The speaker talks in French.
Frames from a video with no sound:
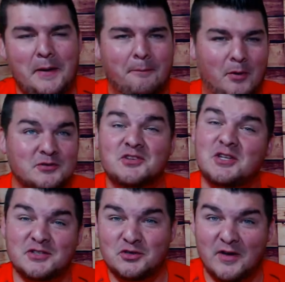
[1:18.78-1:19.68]
Bon, ça c'est une
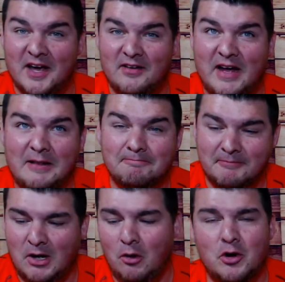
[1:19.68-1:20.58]
petite nouvelle à rafale.
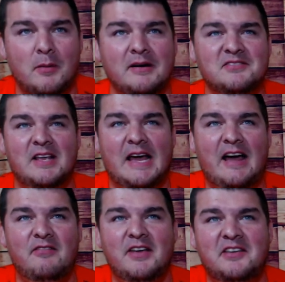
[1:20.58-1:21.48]
On commence
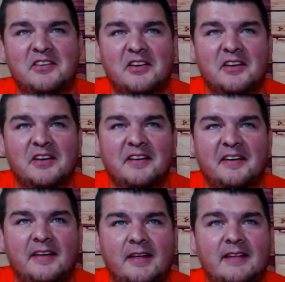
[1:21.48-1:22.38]
avec
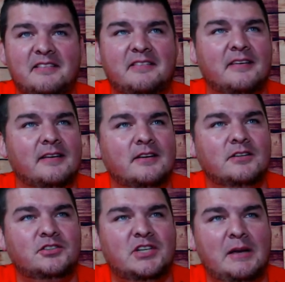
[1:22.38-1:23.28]
It
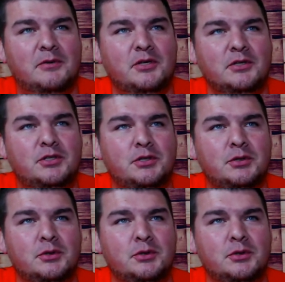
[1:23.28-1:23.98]
Chapter 2.